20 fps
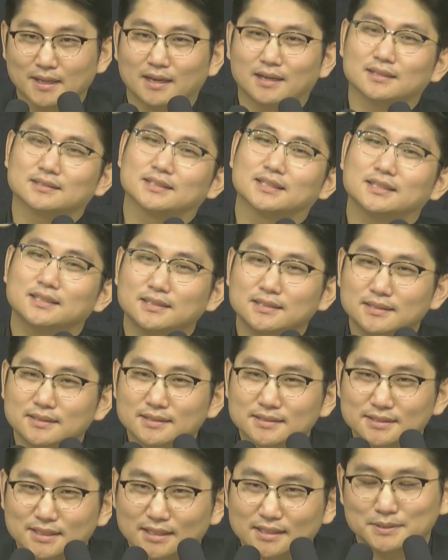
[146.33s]

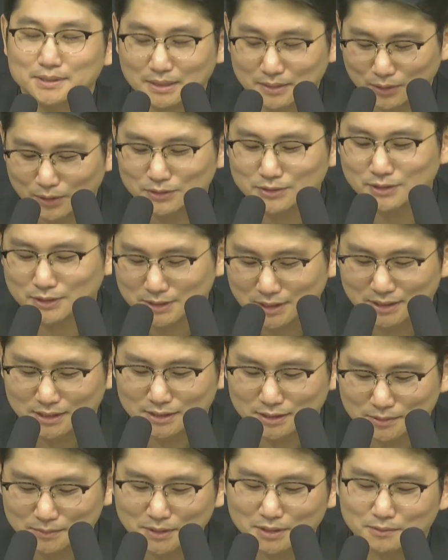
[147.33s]
내 자랑이 헛되지
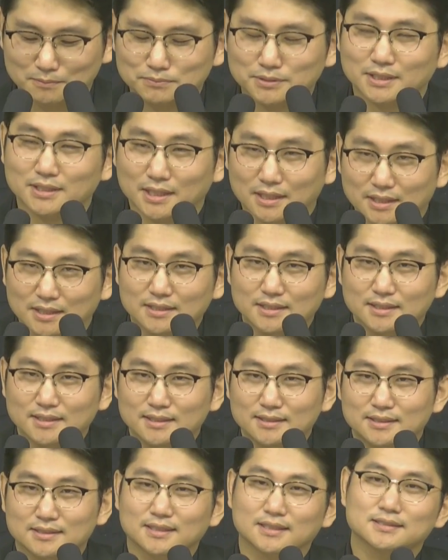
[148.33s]
않았음이 기쁘다
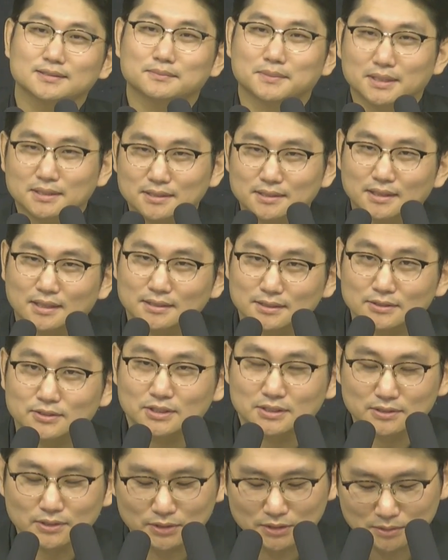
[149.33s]
라는 말을 하게
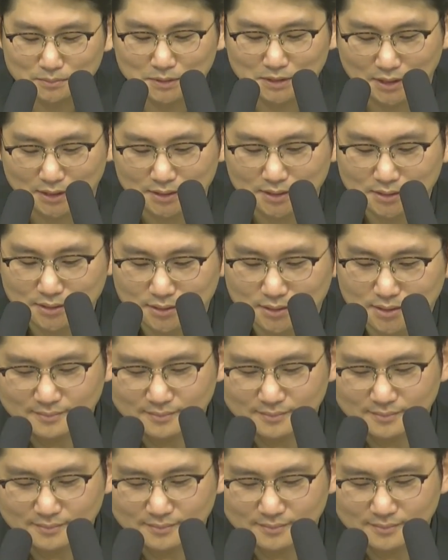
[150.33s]
되는 것입니다.